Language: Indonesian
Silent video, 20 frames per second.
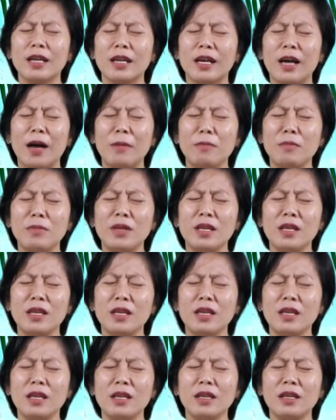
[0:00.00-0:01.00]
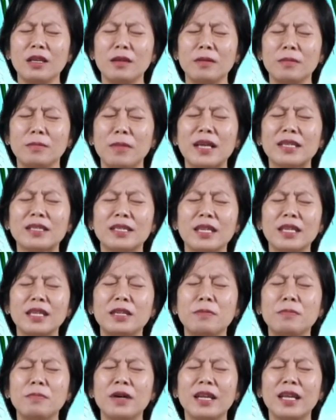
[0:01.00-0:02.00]
kami masih
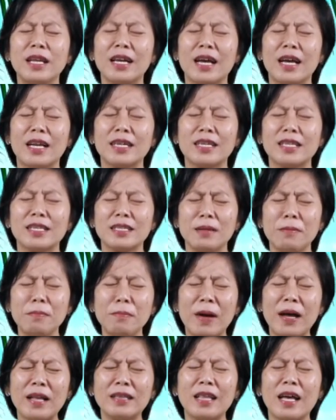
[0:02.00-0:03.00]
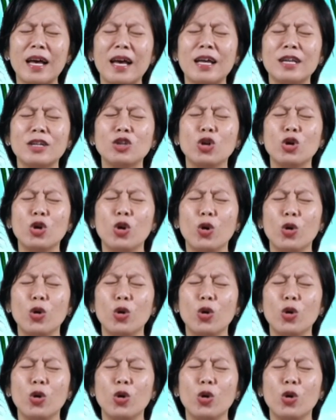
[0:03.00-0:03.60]
diberikan kesempatan